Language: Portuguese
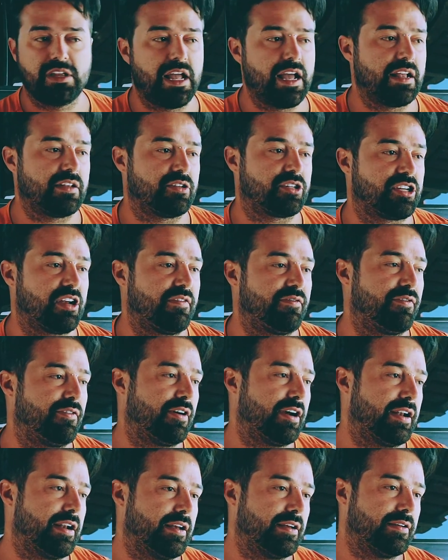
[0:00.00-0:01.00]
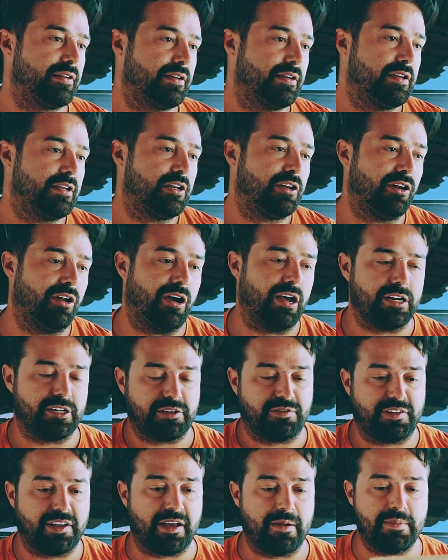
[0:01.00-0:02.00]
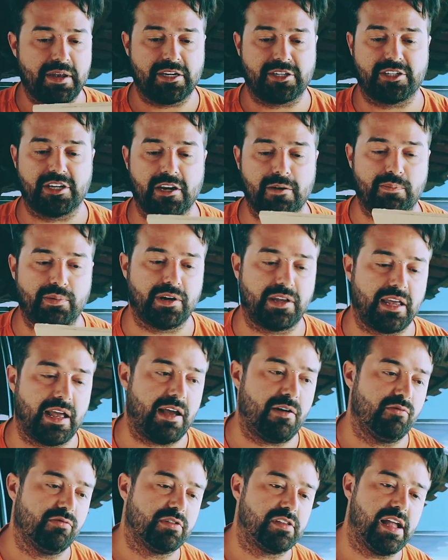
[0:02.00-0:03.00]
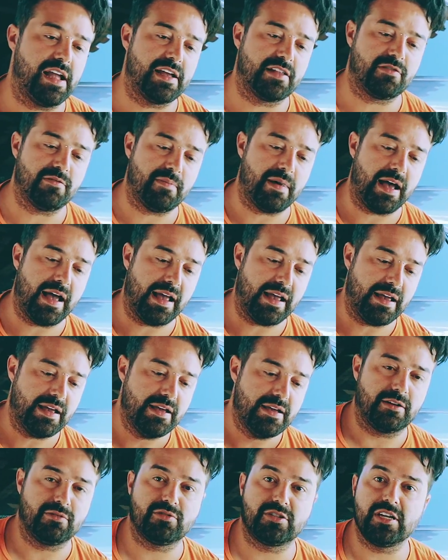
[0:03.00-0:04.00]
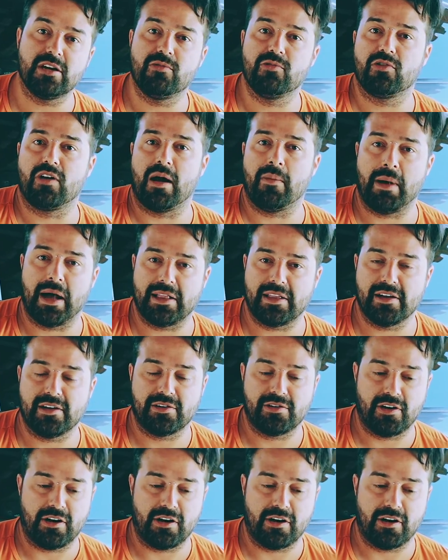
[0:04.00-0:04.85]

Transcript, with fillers: dedo, chefona. Lógico, fica mexendo porque é um dedo, mas você não segura uma madeira